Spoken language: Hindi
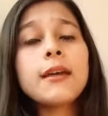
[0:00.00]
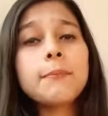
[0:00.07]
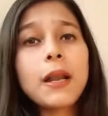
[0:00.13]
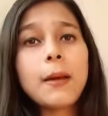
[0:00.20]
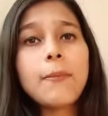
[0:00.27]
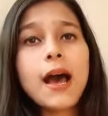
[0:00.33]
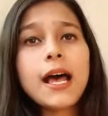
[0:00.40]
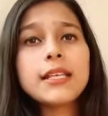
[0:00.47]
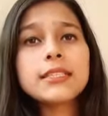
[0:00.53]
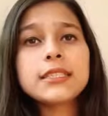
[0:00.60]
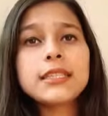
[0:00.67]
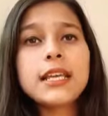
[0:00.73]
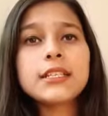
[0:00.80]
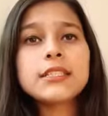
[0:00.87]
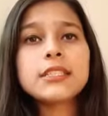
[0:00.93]
प्रभास
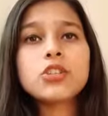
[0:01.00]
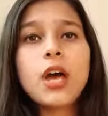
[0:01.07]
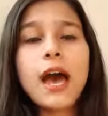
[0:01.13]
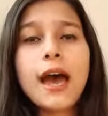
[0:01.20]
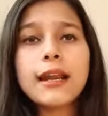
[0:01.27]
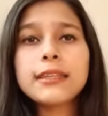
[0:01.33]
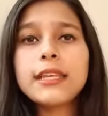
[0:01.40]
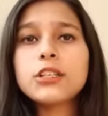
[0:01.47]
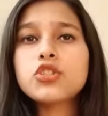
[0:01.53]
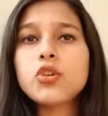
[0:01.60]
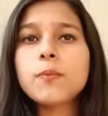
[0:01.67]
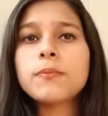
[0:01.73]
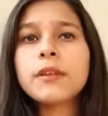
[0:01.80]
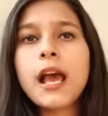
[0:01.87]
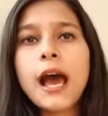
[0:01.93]
ने हार्दिक
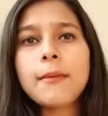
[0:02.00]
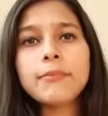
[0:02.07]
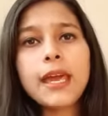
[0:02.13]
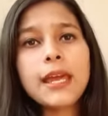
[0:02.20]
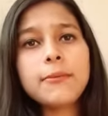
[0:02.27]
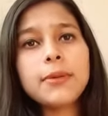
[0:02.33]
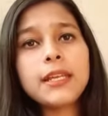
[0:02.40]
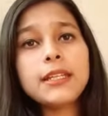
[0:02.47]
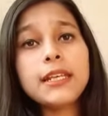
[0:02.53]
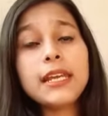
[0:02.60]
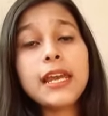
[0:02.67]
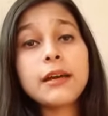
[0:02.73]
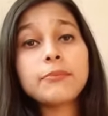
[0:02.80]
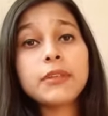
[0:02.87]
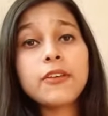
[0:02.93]
शुभकामनाएं भी दी
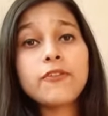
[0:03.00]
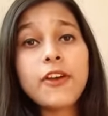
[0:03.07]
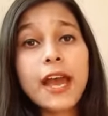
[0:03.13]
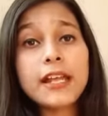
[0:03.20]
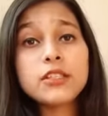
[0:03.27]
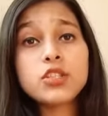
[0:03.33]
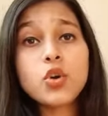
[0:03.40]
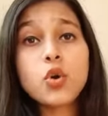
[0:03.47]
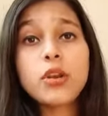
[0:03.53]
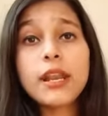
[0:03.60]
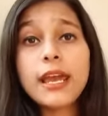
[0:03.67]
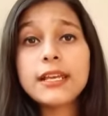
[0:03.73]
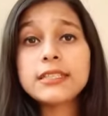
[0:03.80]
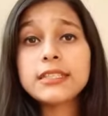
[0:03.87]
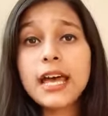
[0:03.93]
हैं अपने फैंस को
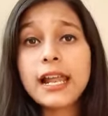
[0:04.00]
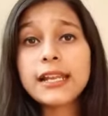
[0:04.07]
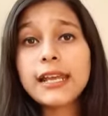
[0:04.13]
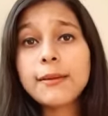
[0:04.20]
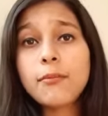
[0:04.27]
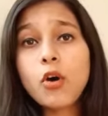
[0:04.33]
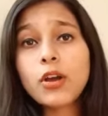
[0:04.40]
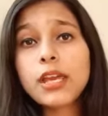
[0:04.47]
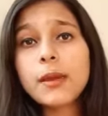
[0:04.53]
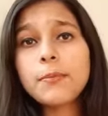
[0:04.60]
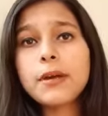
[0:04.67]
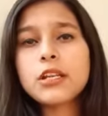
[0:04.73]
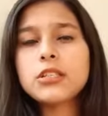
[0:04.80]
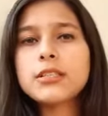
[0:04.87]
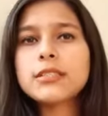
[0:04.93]
नए साल के मौके
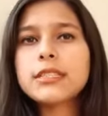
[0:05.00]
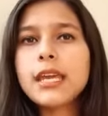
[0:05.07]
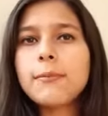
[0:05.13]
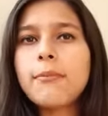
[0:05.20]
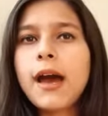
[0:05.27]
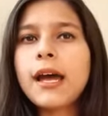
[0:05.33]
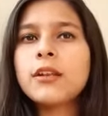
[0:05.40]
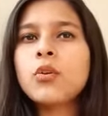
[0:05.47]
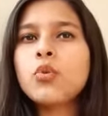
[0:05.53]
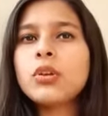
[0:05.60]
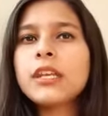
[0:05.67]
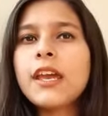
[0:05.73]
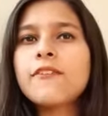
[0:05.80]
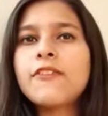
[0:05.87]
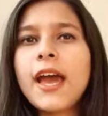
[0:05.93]
पर जिसके बाद
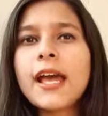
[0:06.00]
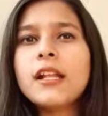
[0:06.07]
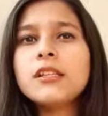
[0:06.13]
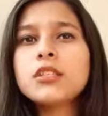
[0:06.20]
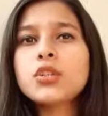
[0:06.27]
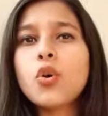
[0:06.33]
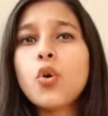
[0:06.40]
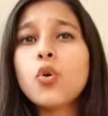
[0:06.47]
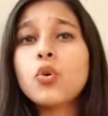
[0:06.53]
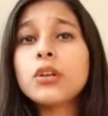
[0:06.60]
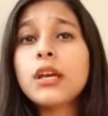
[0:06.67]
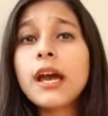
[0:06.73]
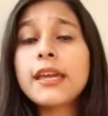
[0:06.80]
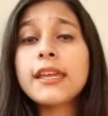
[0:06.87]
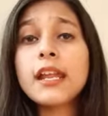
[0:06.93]
उनके फैंस को
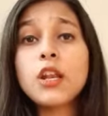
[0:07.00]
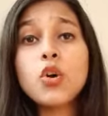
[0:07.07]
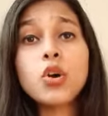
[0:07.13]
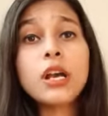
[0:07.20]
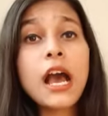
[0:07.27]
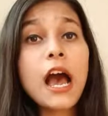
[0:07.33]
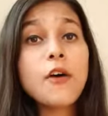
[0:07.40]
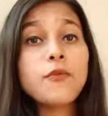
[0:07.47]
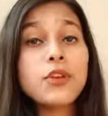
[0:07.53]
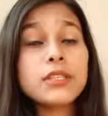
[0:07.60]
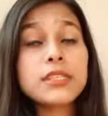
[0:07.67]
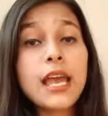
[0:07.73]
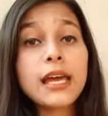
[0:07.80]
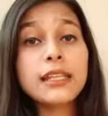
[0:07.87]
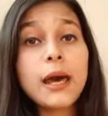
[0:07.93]
उनका ये लुक काफ़ी
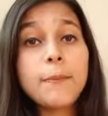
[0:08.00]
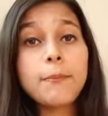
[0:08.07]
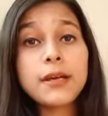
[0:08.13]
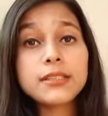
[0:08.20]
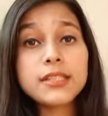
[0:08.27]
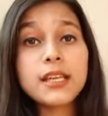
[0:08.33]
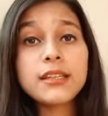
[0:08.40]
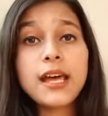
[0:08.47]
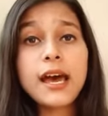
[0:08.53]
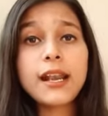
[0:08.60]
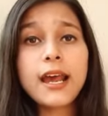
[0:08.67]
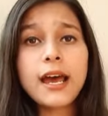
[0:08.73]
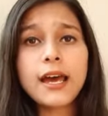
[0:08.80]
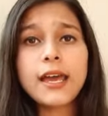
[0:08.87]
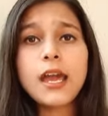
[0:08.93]
ज़्यादा पसंद आ
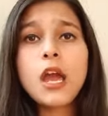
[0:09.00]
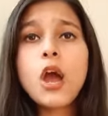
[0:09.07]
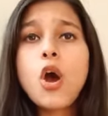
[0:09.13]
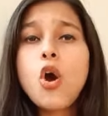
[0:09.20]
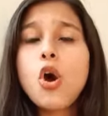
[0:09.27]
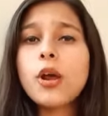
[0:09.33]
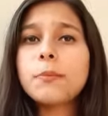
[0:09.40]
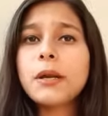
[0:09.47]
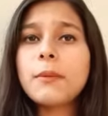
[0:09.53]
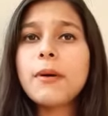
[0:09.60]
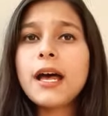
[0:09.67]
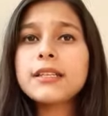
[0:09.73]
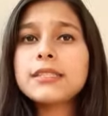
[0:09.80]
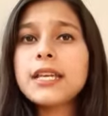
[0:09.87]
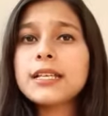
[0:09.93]
रहा है और
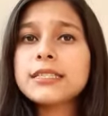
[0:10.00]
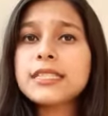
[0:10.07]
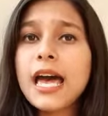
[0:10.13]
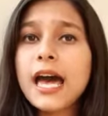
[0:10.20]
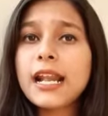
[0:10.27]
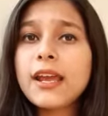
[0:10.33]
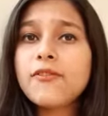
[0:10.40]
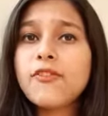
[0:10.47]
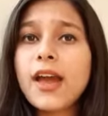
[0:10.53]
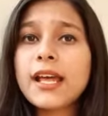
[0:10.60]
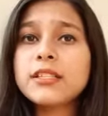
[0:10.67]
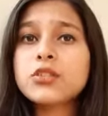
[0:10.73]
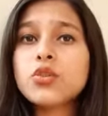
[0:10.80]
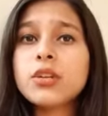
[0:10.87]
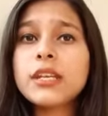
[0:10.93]
प्रभास के सारे
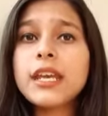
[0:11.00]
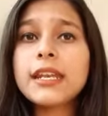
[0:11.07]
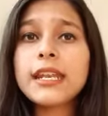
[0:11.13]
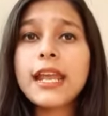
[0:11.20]
फैंस उनकी